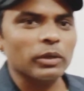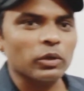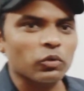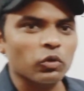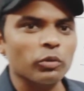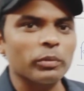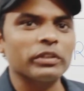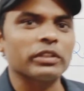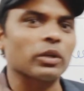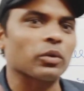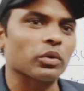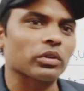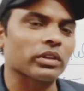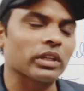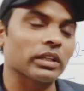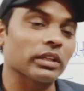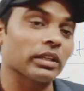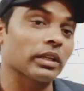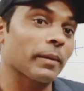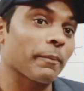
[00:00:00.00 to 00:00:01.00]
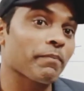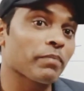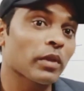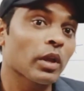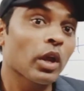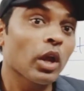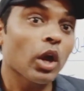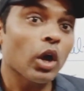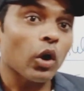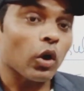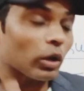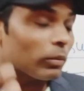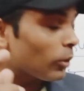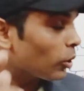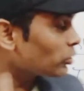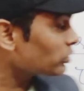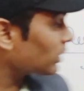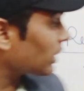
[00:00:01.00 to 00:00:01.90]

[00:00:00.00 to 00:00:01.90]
बिल्कुल भी ज़रूरत नहीं है और बहुत